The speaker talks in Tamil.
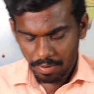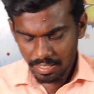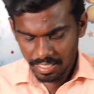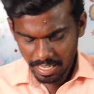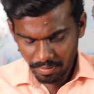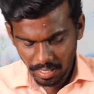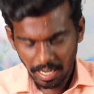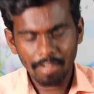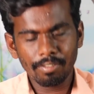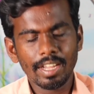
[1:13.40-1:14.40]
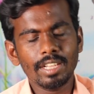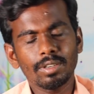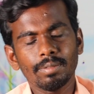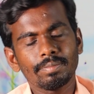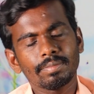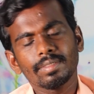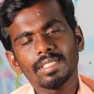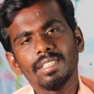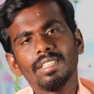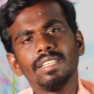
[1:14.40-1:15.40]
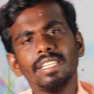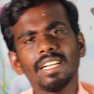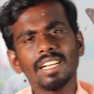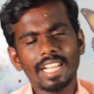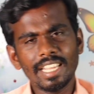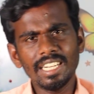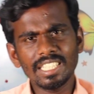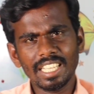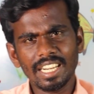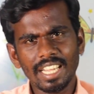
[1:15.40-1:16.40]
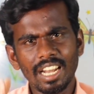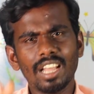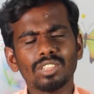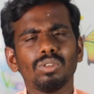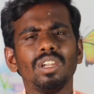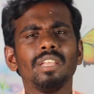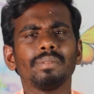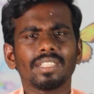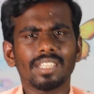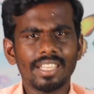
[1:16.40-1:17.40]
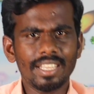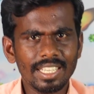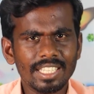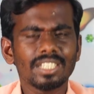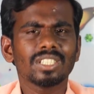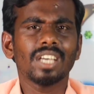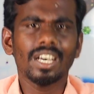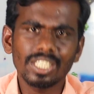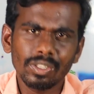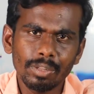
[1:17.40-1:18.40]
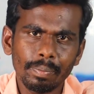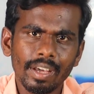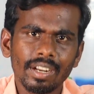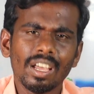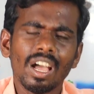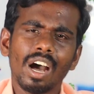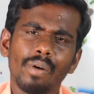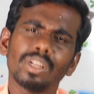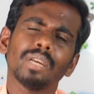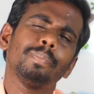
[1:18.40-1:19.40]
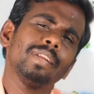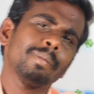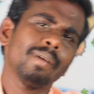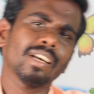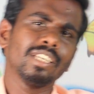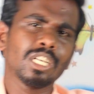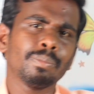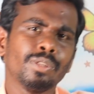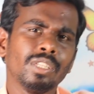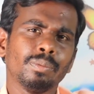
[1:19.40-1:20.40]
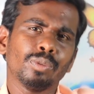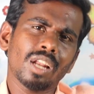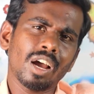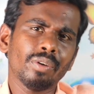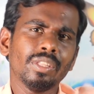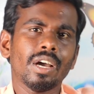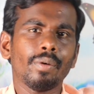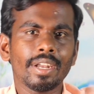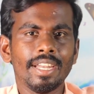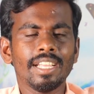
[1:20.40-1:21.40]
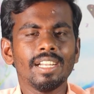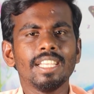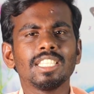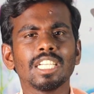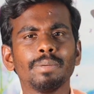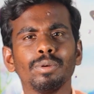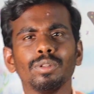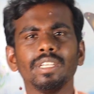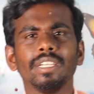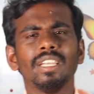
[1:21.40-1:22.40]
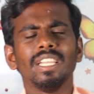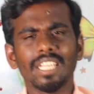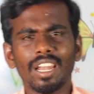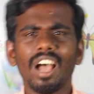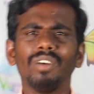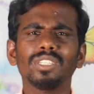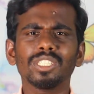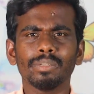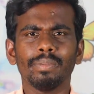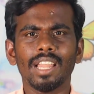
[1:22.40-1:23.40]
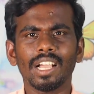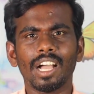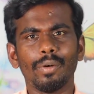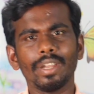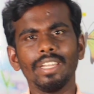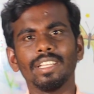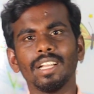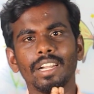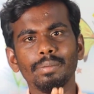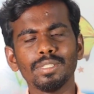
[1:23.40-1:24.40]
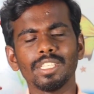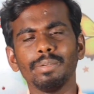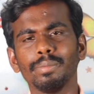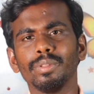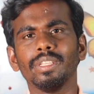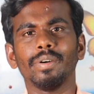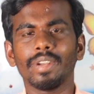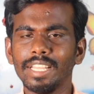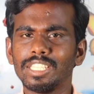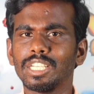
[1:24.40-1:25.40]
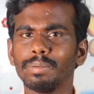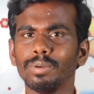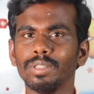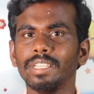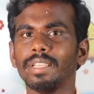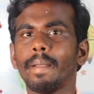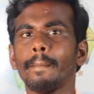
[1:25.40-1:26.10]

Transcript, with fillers: அவன் செய்வதெல்லாம் வாய்க்கும் நீங்கள் கையிட்டு செய்கிற எல்லா தொழிலையும் கர்த்தராய இயேசு கிறிஸ்து ஆசீர்வதிப்பார் அவருக்கு பிரியமாக இருக்கும்போது முதலாவது அவரை நீங்கள் நேசிக்கும் பொழுது எல்லாவற்றுக்கும் மேலாக அவரை நீங்கள் அன்பு செய்யும் பொழுது அவரை நேசிக்கும் பொழுது